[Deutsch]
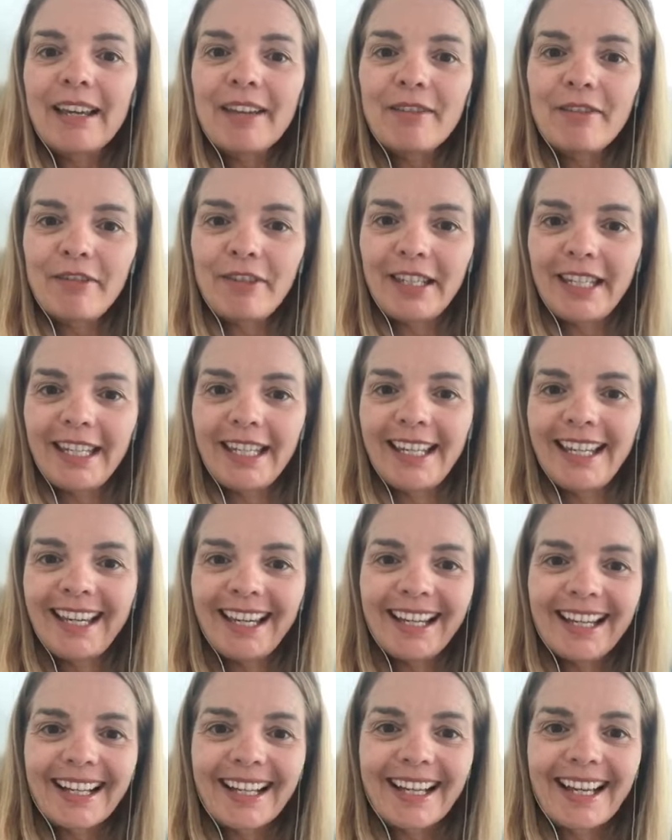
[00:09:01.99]
wie
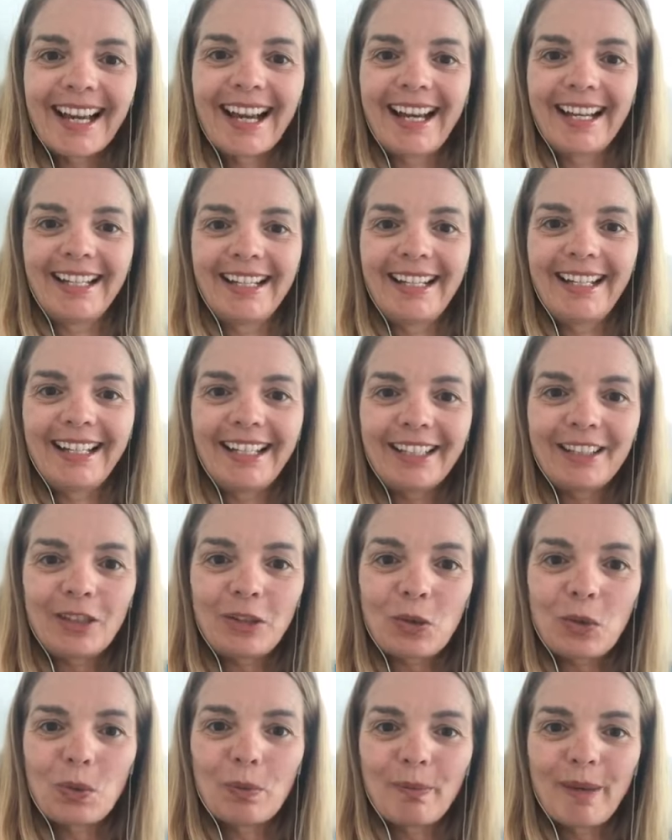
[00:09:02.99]
kann ich
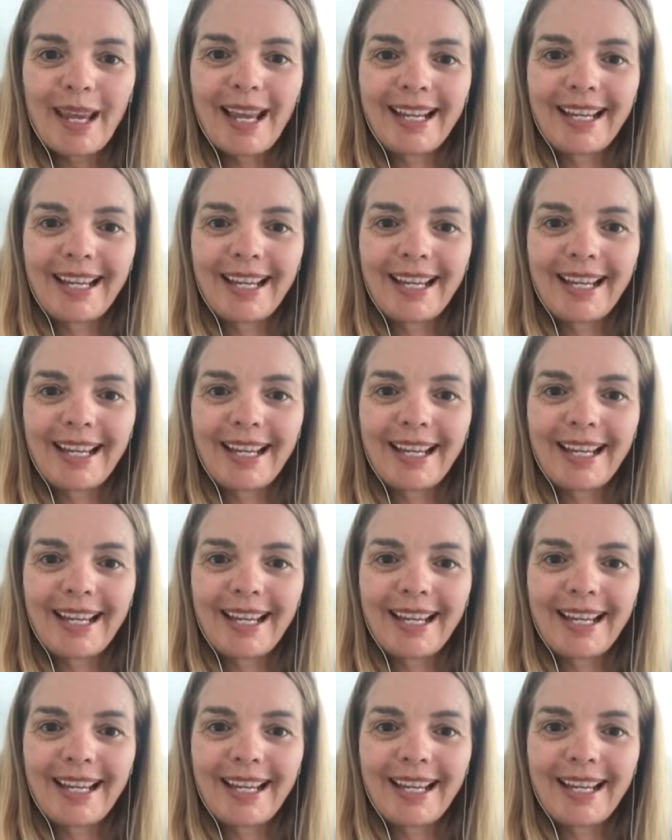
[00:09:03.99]
zu mehr